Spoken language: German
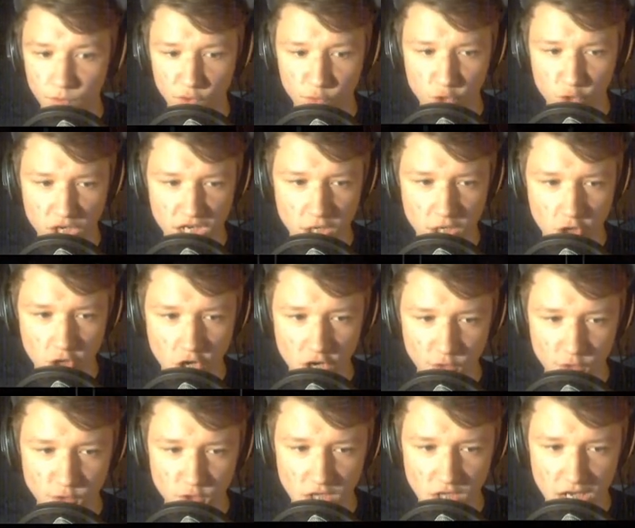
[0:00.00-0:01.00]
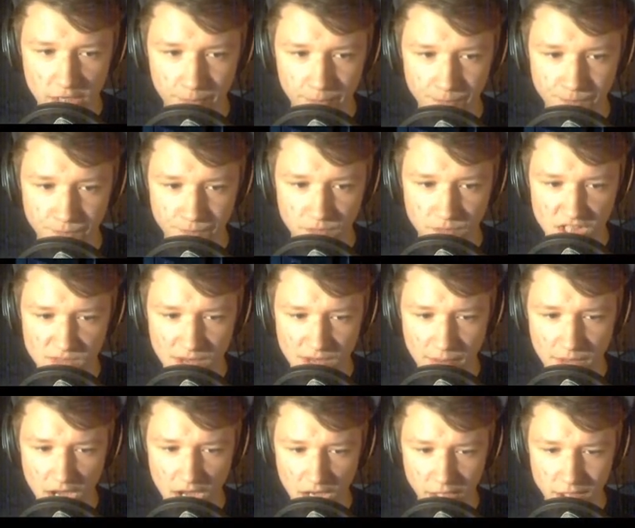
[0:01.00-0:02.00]
Freddy, hör auf zu lachen. Das macht
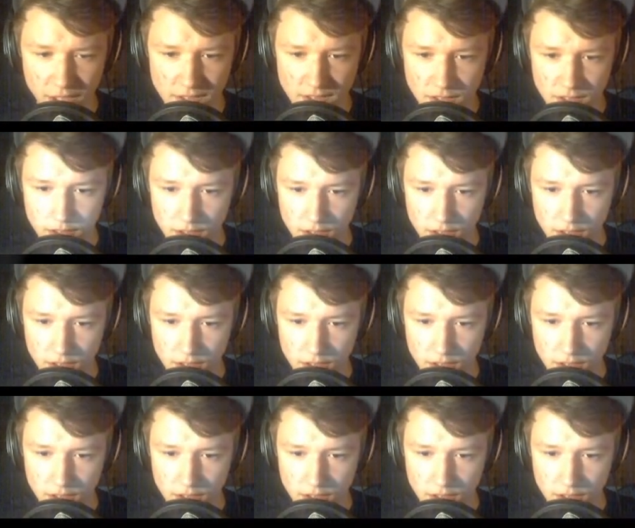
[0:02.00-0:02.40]
mir Angst.